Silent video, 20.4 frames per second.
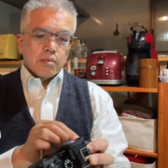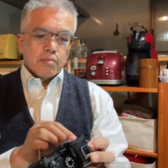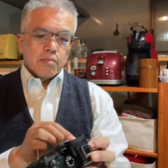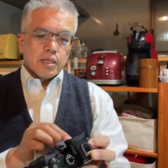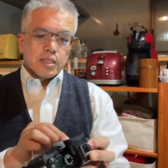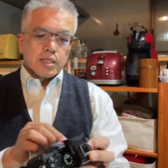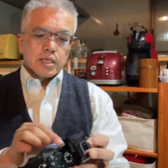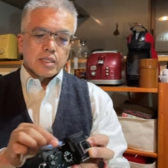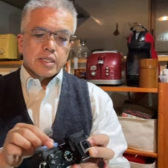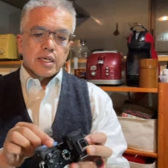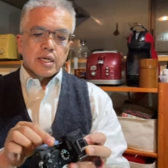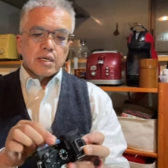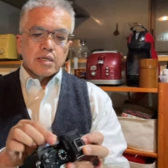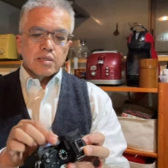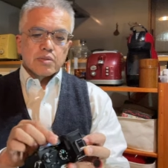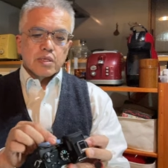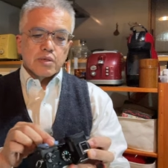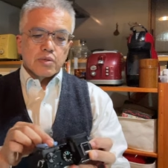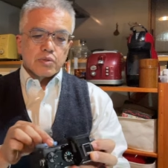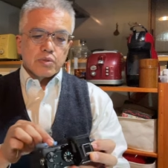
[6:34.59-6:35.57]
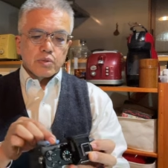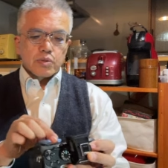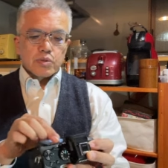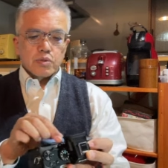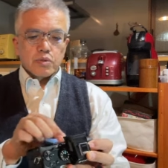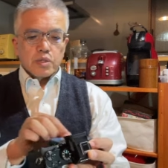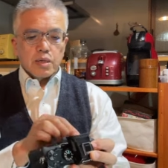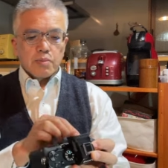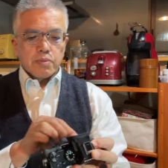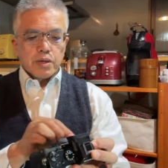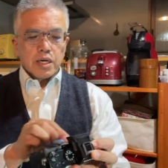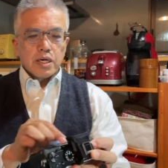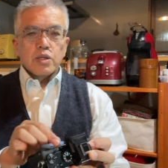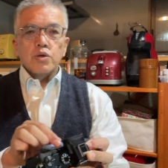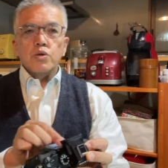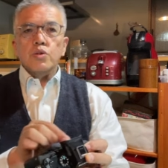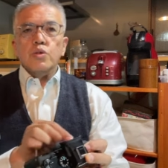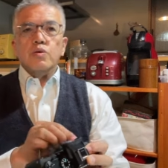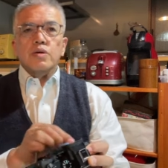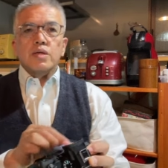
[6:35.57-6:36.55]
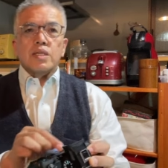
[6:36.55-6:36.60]
目立たなくなるというか場合に
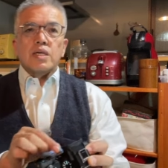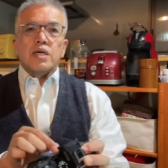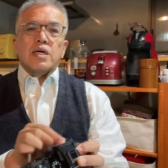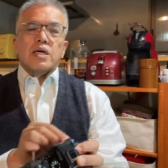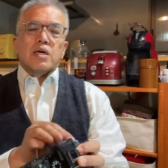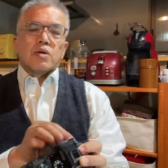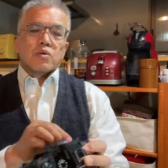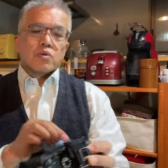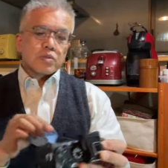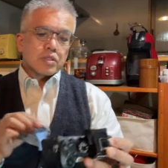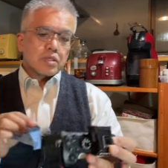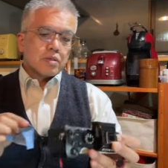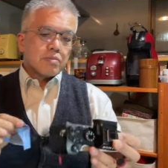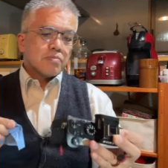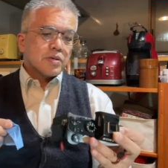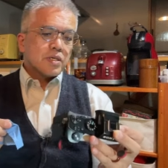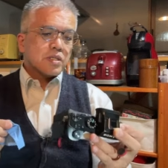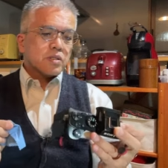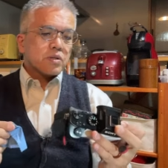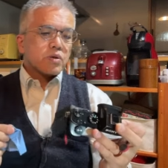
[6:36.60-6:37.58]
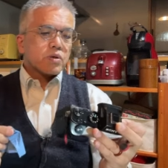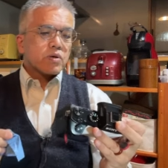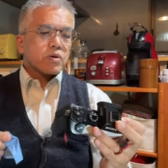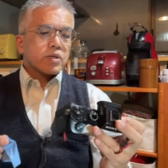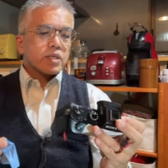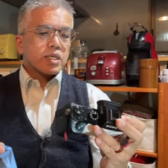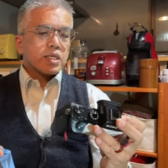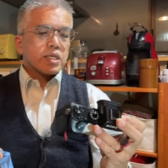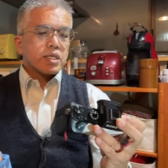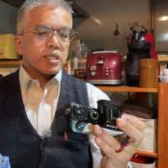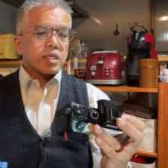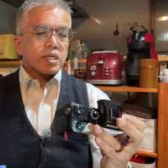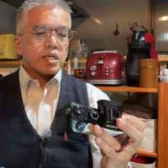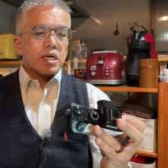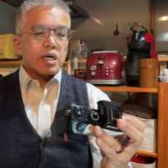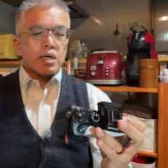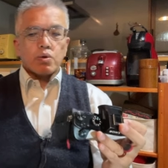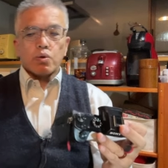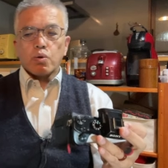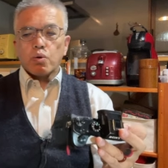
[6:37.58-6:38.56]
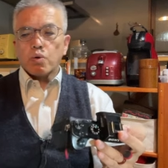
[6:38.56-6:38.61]
よってはねあの新品のように
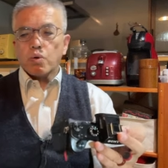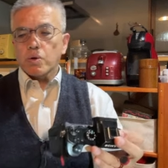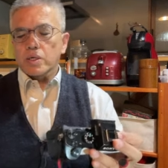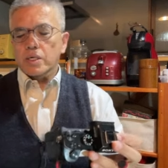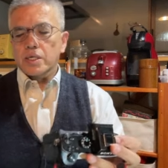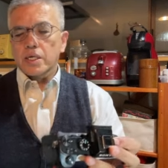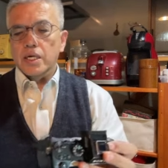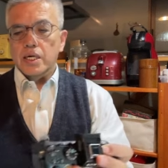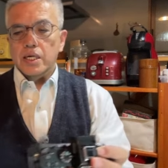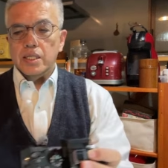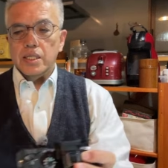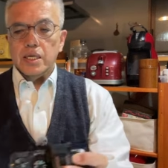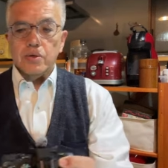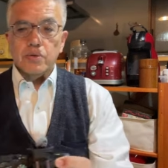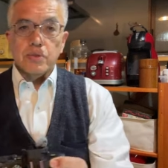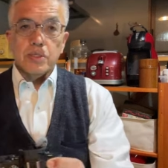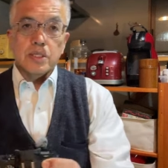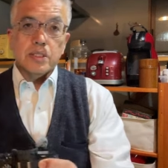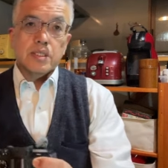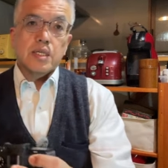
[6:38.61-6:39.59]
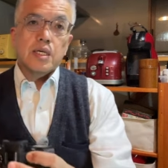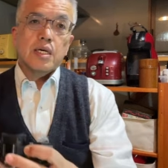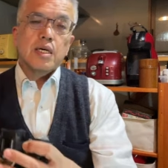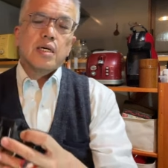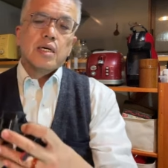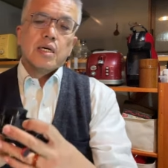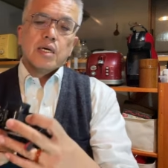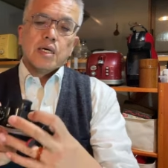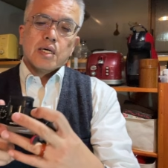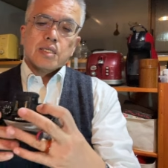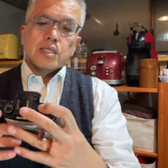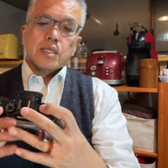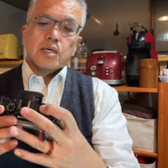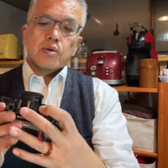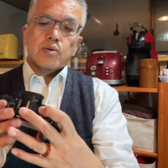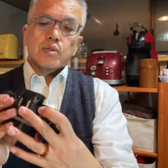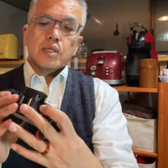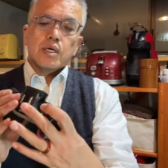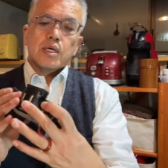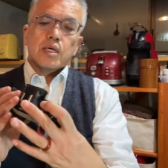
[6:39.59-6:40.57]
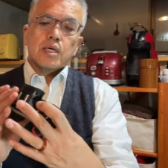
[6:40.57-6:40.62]
あの綺麗になるんですねな
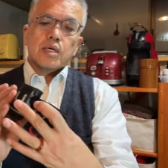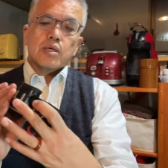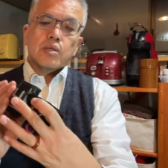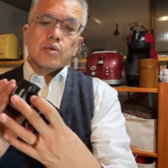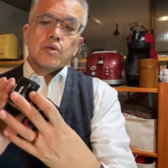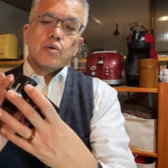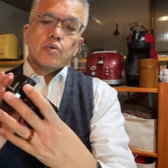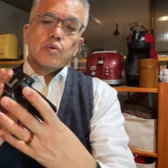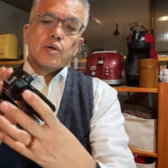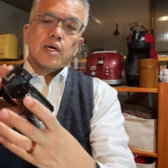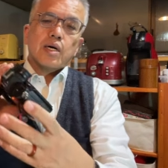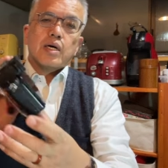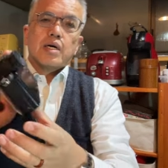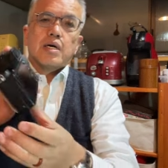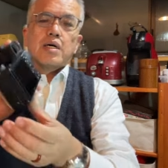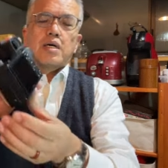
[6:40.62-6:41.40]
ので今日は